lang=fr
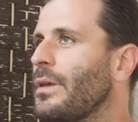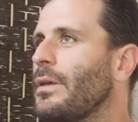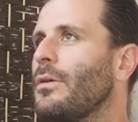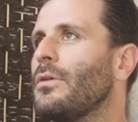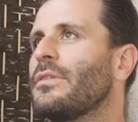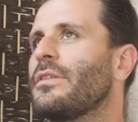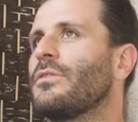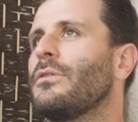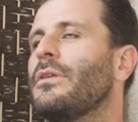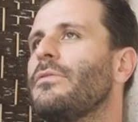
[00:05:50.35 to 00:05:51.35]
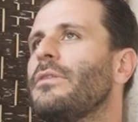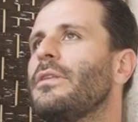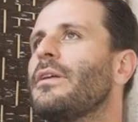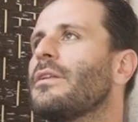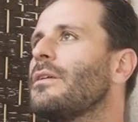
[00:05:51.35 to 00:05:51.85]
Et euh, ça se
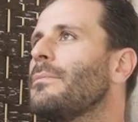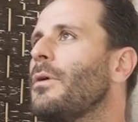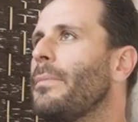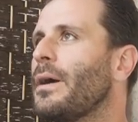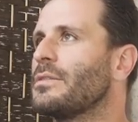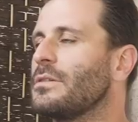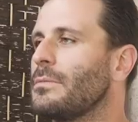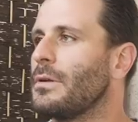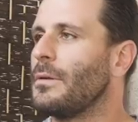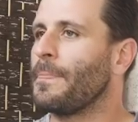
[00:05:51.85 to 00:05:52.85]
définit techniquement, par exemple,